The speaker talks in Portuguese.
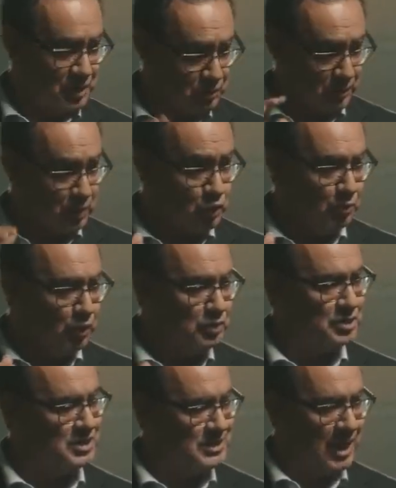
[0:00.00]
mesmo quando o
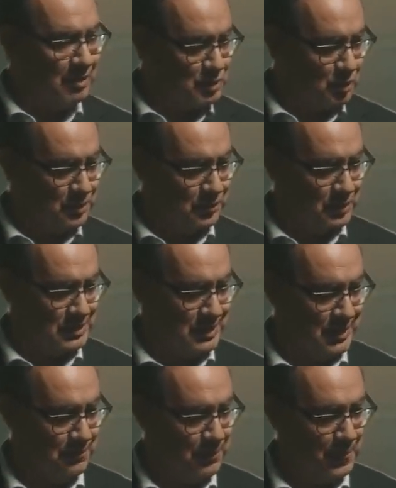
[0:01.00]
mundo desaba sobre
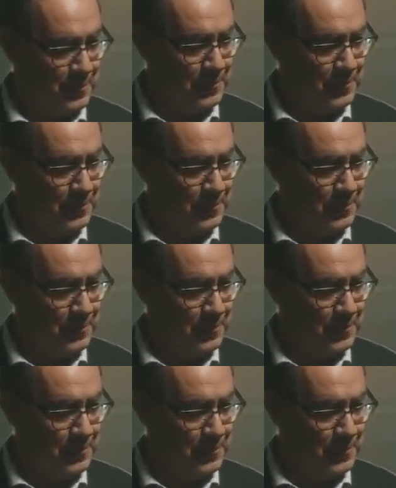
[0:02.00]
você.